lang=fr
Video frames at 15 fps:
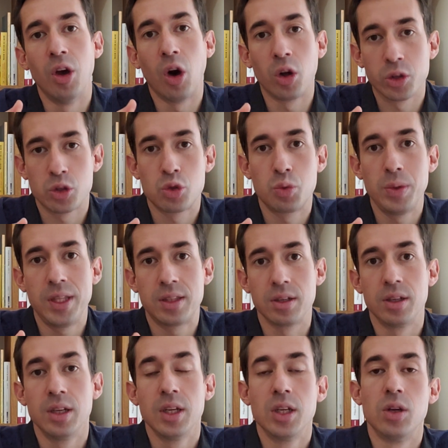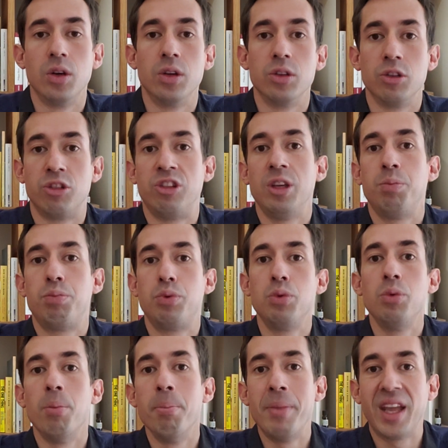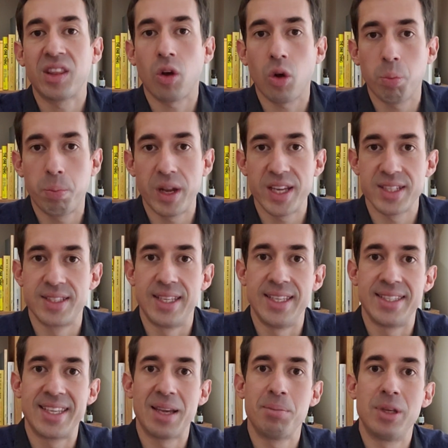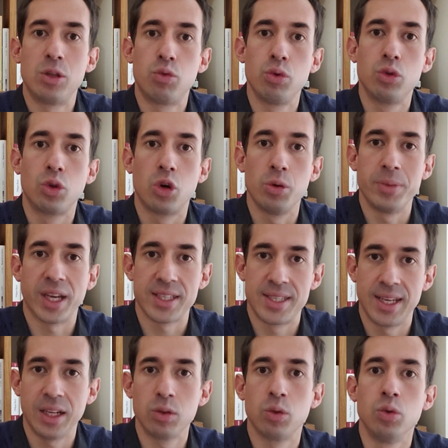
ensuite, j'ai pu mettre en place des habitudes commerciales,